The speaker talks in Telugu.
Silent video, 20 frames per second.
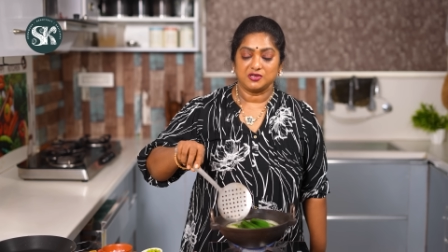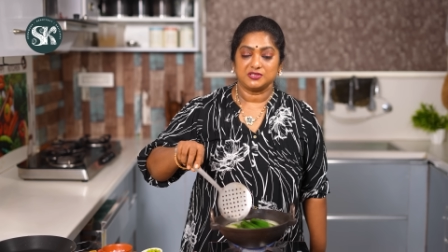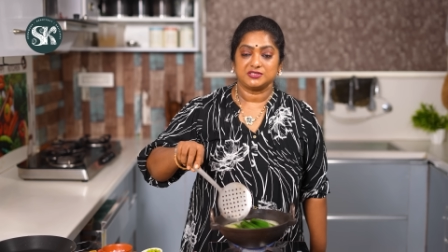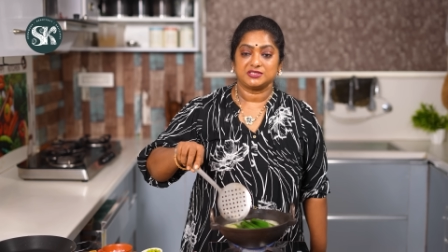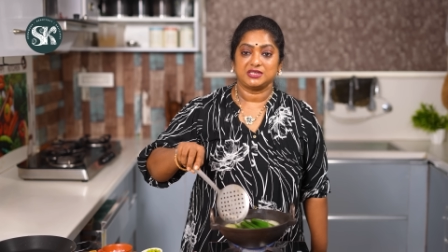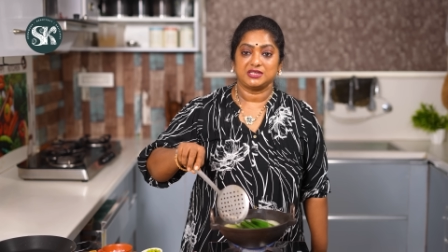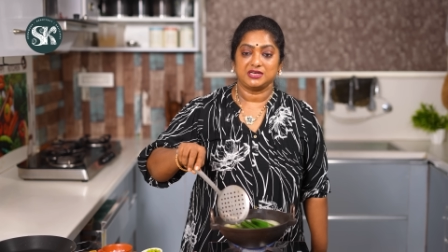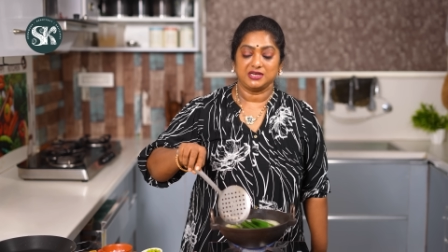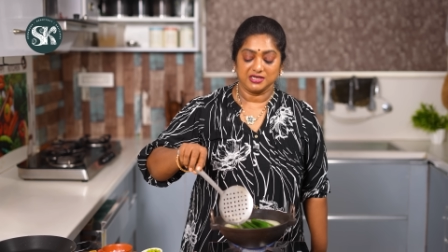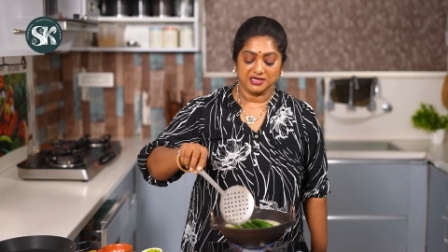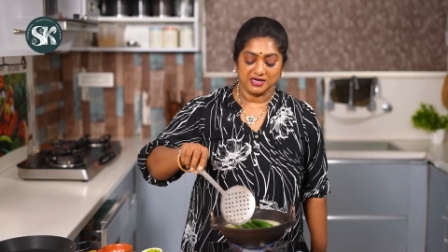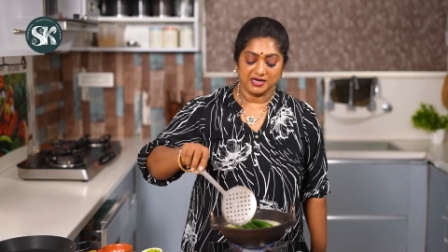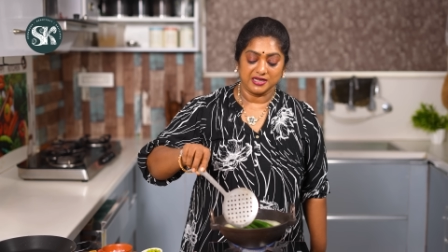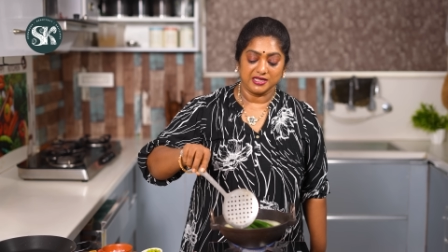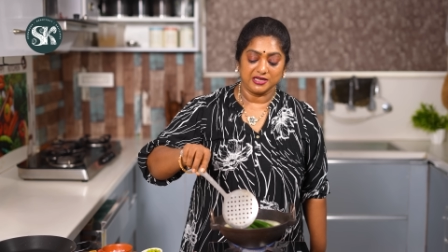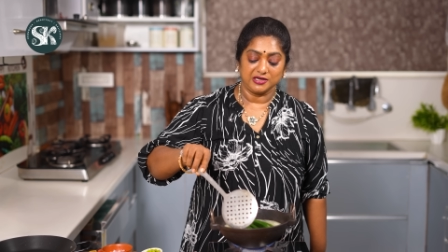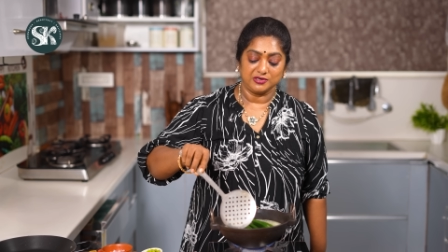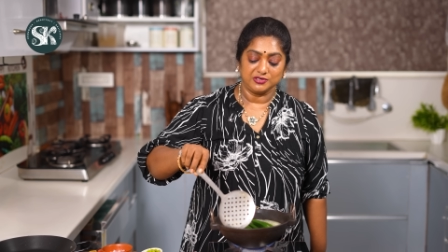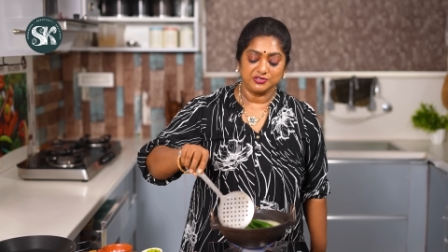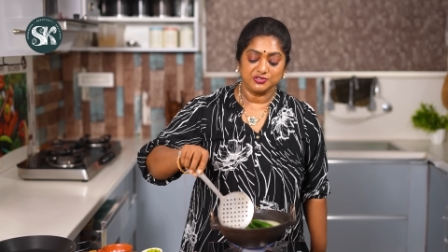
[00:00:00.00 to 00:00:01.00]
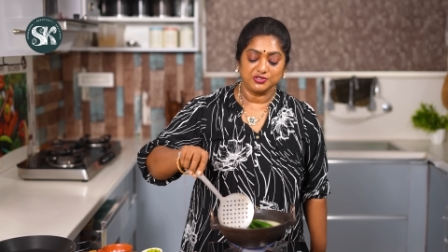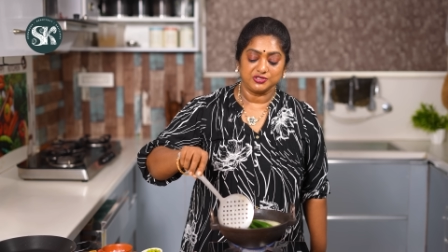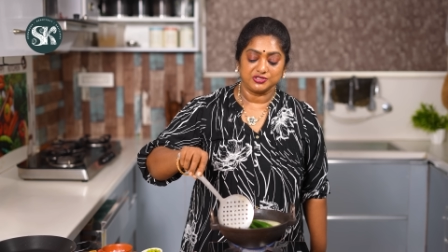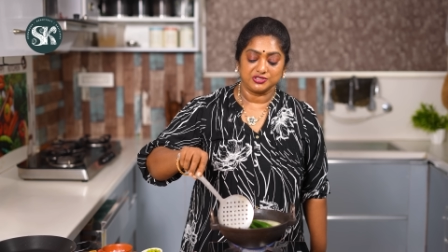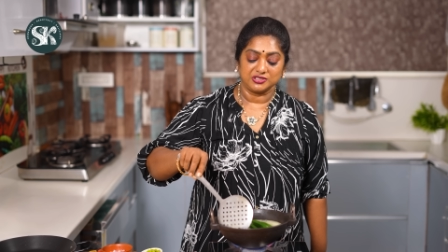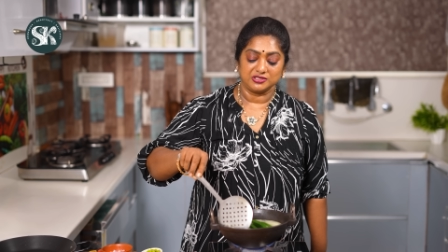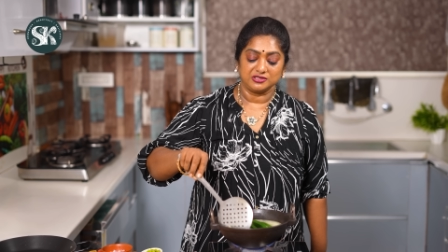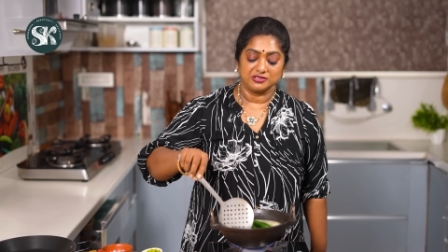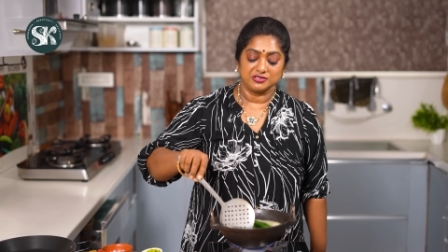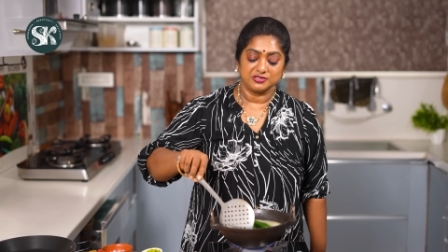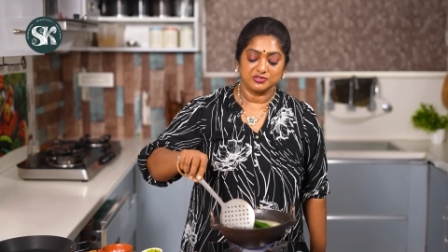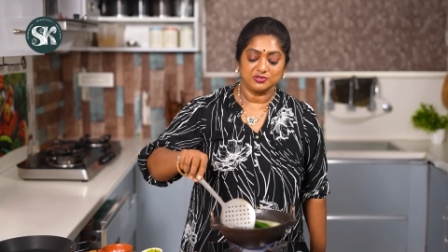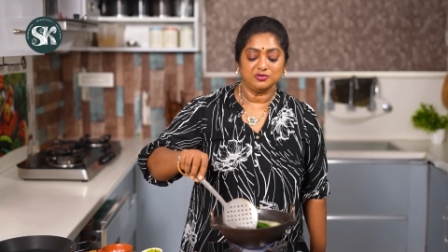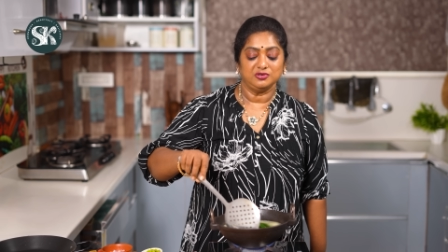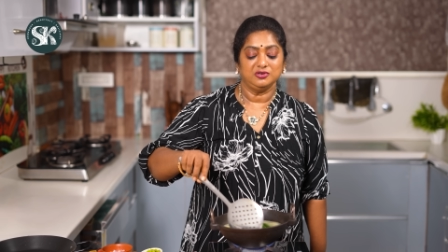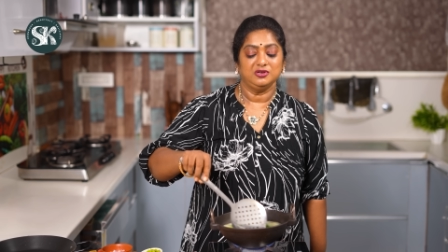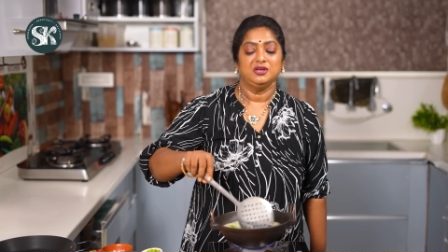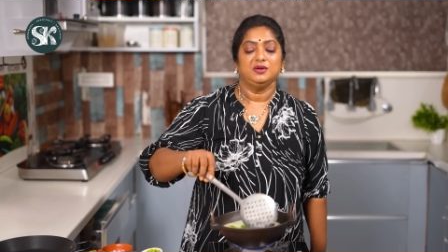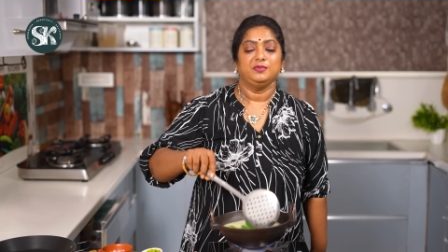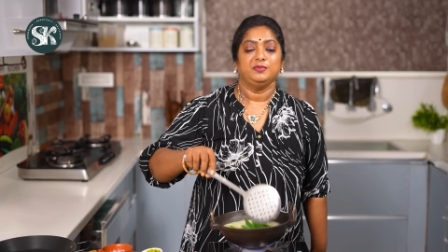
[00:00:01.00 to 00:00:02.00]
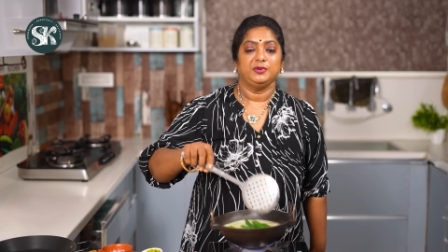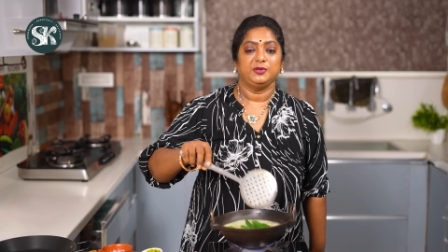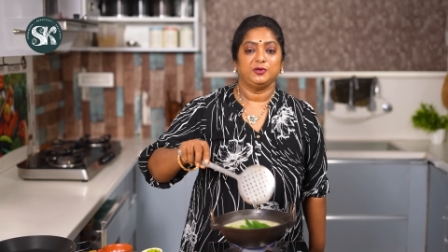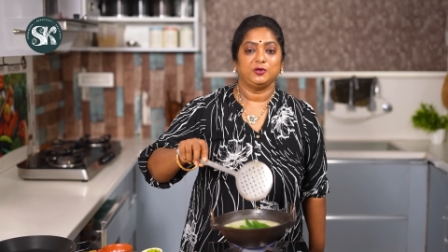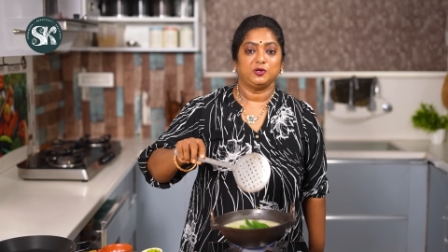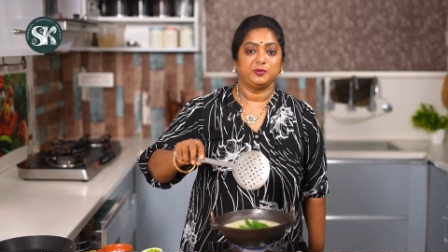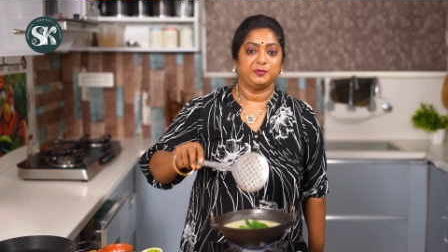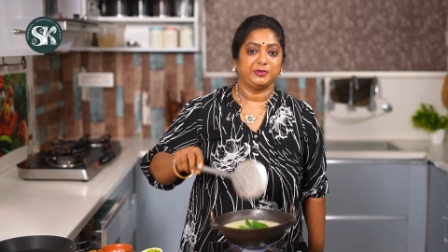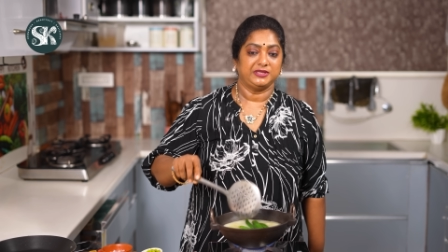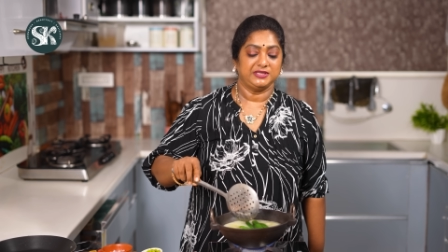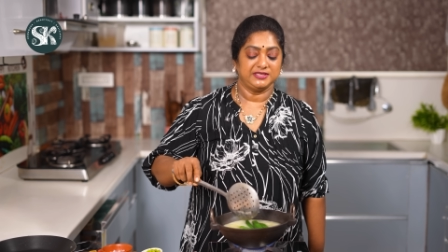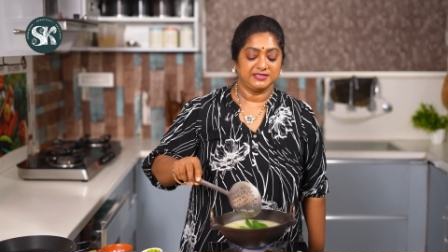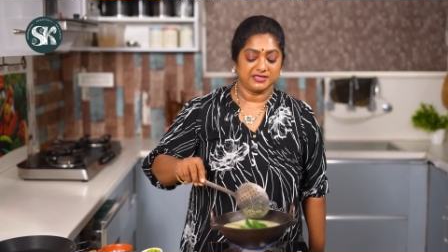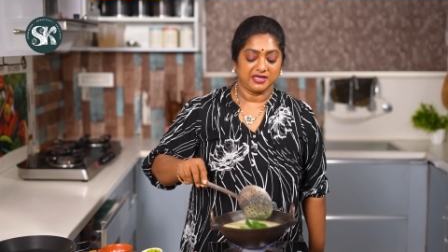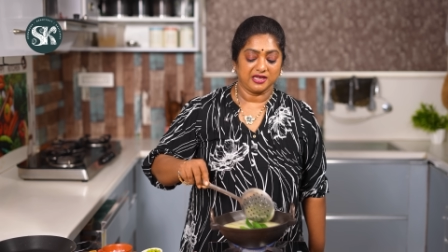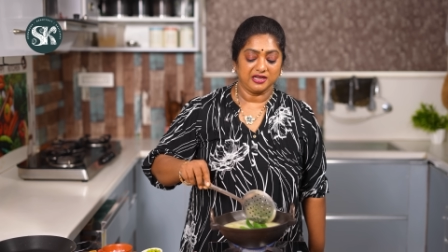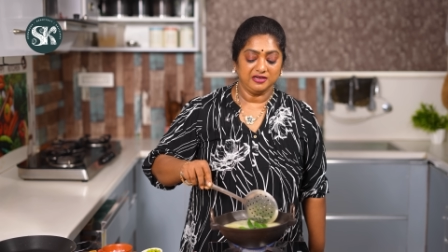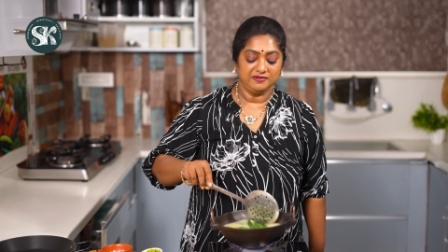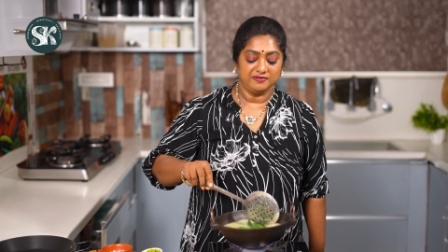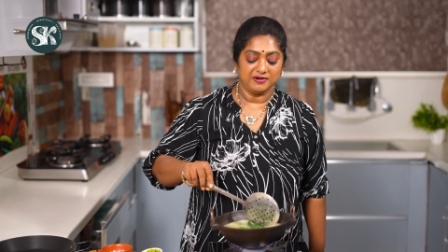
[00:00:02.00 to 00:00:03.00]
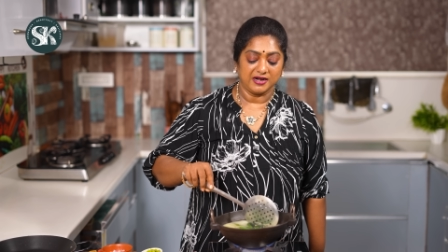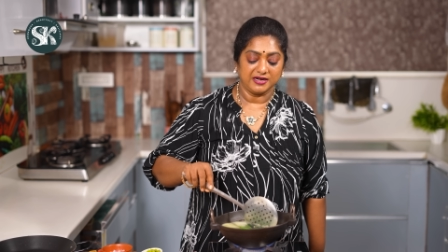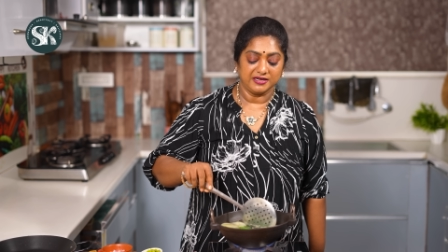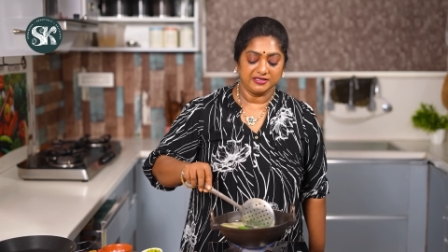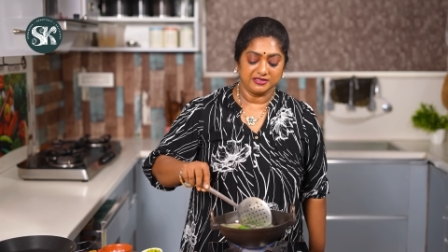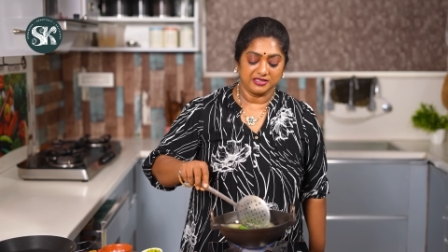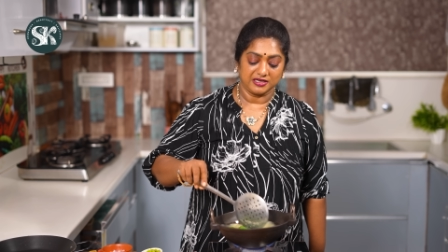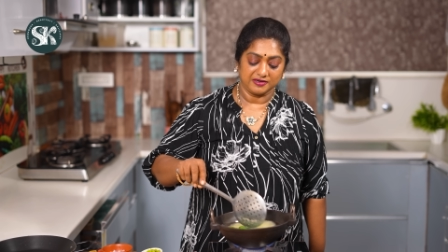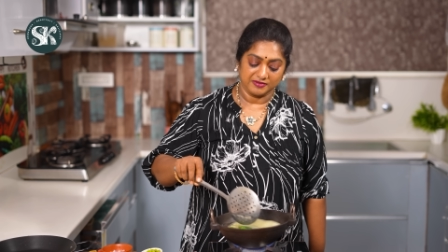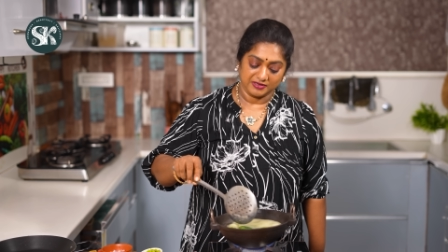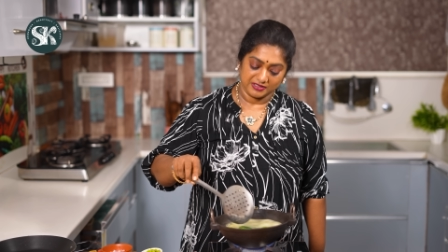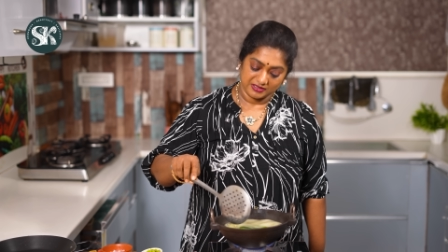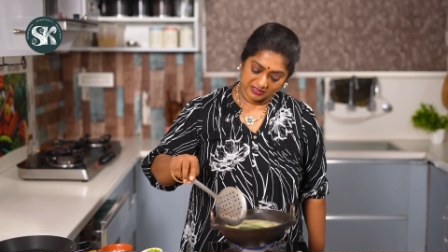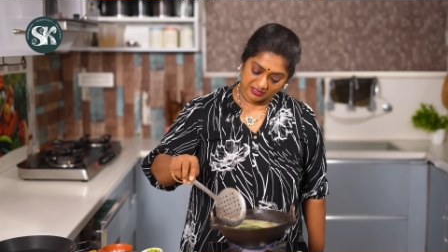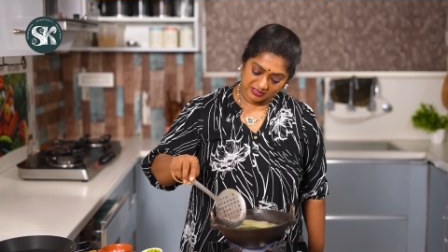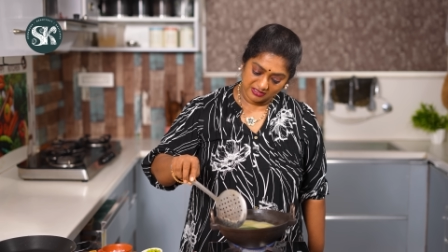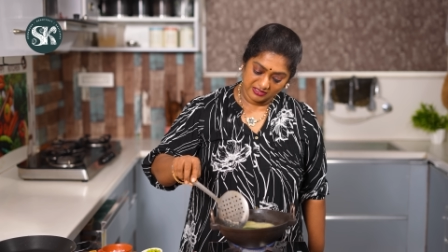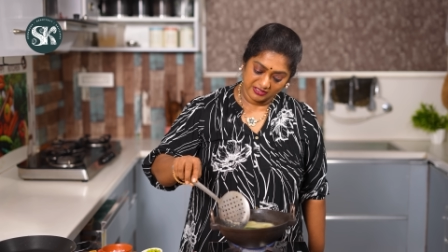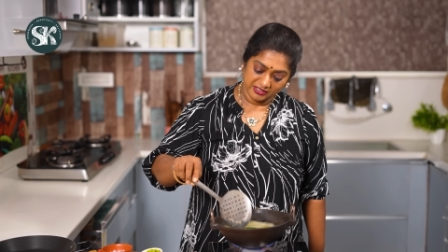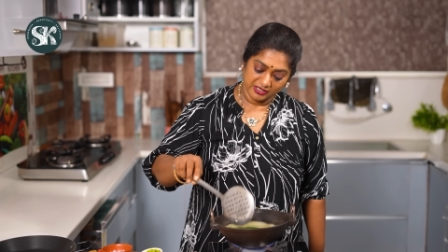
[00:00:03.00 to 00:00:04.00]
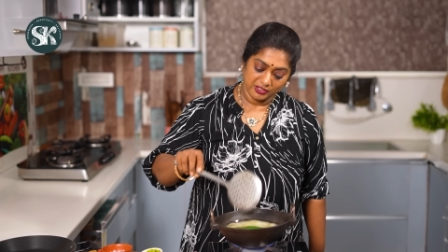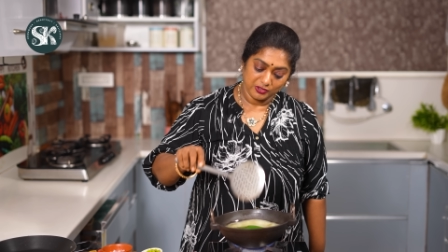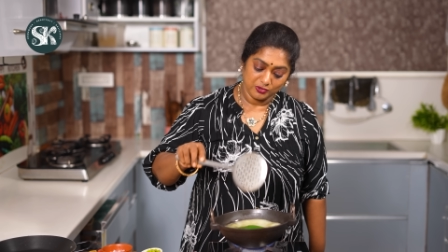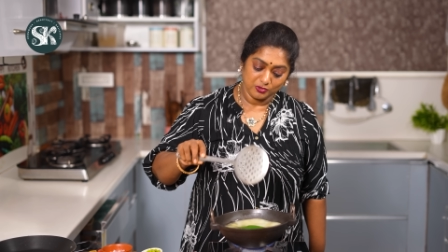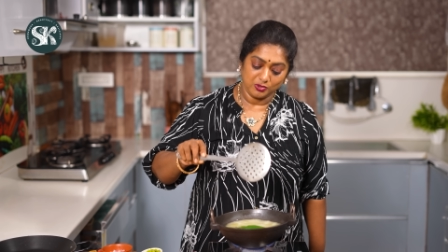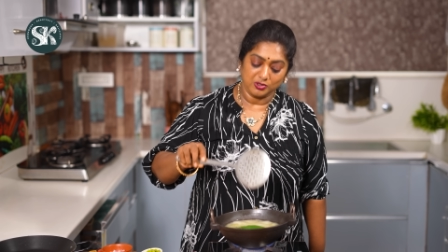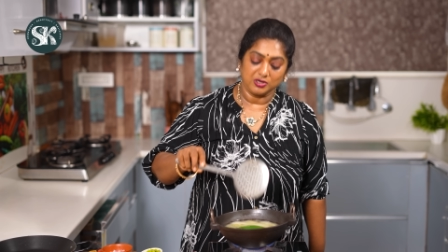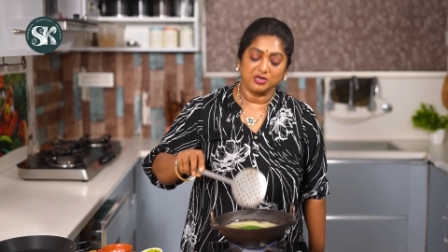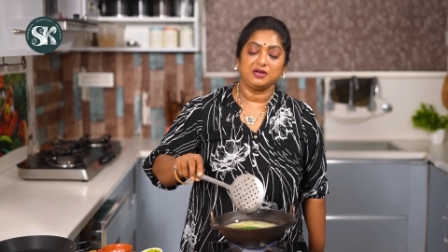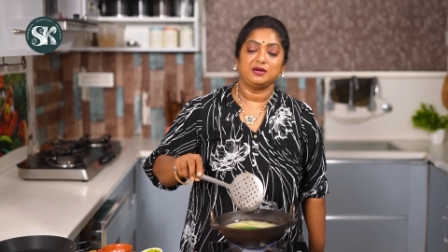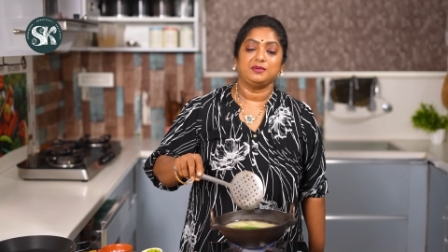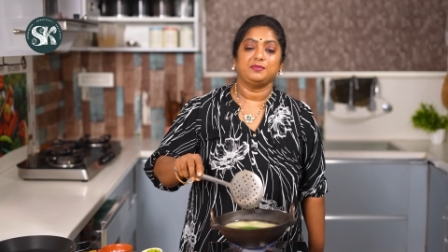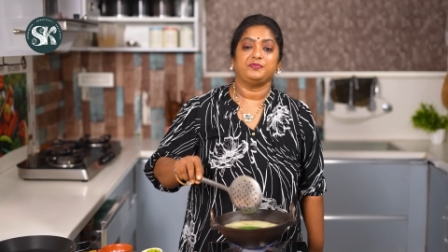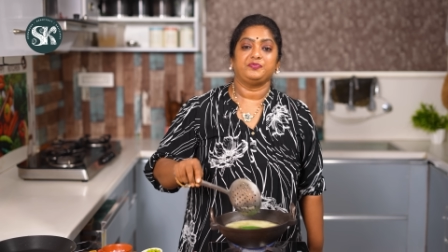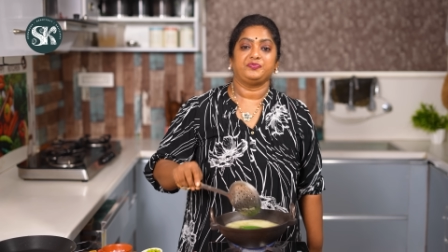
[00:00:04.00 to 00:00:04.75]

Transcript: కాస్ట్ ఐరన్ కడాయిలోంచి వచ్చింది సో మీరు ఒక పదిసార్లు వాడిన తర్వాత ఏదో ఒక